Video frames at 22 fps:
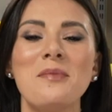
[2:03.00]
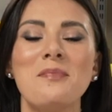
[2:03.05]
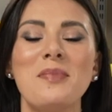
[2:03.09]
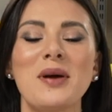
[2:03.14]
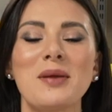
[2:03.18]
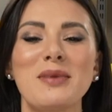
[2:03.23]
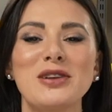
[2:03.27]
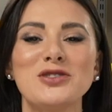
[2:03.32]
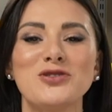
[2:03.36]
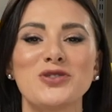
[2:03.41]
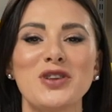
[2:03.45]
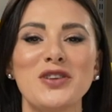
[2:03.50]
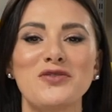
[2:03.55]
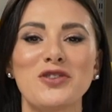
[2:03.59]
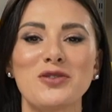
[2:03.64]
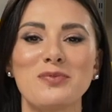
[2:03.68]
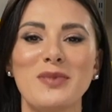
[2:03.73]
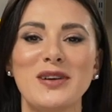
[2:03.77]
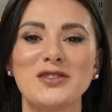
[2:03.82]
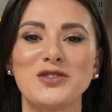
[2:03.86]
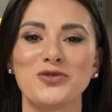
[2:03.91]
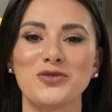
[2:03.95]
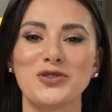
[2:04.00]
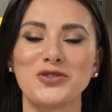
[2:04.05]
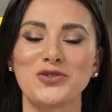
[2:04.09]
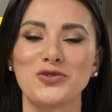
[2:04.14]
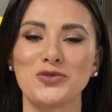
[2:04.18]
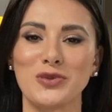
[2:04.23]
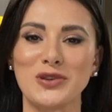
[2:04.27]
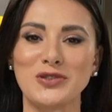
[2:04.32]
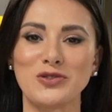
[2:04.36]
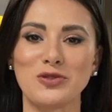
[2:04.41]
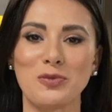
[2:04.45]
Per maggiori informazioni
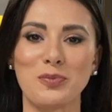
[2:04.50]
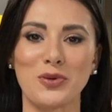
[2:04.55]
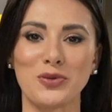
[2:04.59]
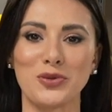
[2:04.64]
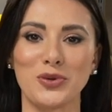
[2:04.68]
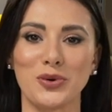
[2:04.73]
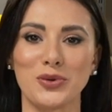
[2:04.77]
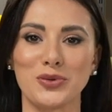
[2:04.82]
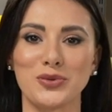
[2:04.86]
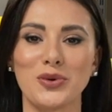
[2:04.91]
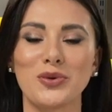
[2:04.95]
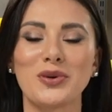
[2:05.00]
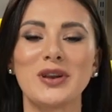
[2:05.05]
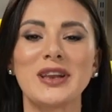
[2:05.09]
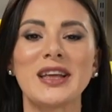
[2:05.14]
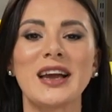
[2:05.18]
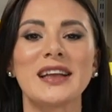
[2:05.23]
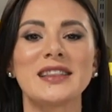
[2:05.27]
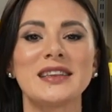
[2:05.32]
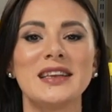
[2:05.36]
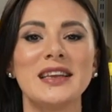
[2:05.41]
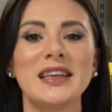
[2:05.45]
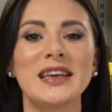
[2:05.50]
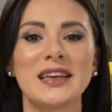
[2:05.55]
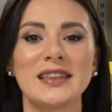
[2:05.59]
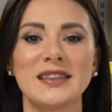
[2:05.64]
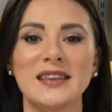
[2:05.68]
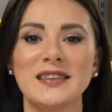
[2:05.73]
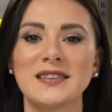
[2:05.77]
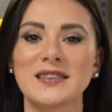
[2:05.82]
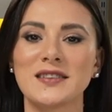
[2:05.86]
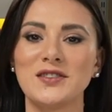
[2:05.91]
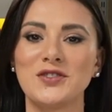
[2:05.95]
su questo prodotto cliccate il link in
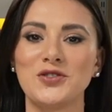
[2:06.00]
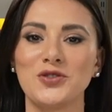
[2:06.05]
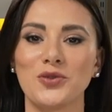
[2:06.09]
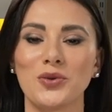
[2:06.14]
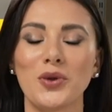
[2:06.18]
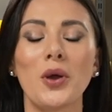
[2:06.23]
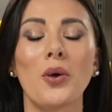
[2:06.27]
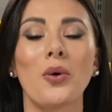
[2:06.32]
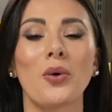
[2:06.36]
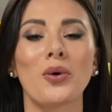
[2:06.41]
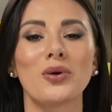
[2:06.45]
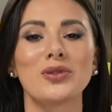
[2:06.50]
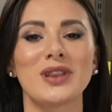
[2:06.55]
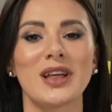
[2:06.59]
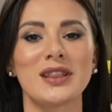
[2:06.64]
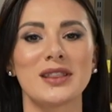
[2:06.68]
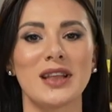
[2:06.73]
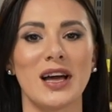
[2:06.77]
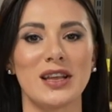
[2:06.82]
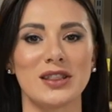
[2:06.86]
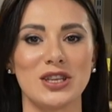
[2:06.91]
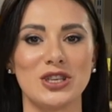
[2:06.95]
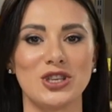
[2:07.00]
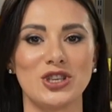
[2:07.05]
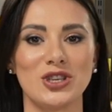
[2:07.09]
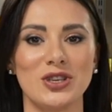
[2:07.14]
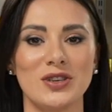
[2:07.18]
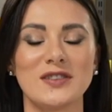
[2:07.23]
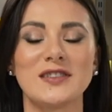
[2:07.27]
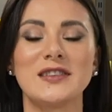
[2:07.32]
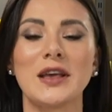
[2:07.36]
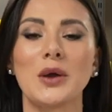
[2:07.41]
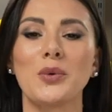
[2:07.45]
descrizione o contattateci,
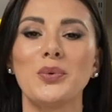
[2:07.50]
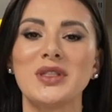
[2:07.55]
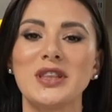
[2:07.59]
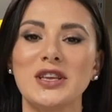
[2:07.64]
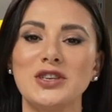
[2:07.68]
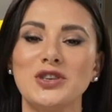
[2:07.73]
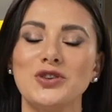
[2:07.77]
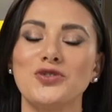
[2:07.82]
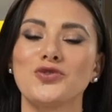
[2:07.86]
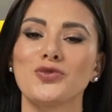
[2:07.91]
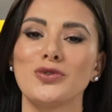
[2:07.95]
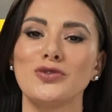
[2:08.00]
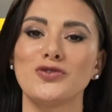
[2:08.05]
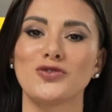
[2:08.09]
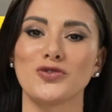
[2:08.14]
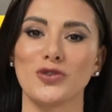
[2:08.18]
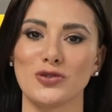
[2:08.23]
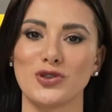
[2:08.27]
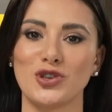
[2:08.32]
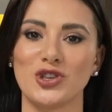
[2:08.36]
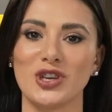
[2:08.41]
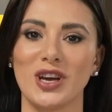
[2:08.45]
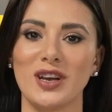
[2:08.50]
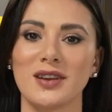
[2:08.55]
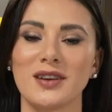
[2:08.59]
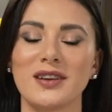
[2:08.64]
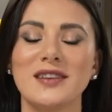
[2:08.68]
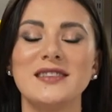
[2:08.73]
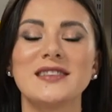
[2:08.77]
seguiteci sui social,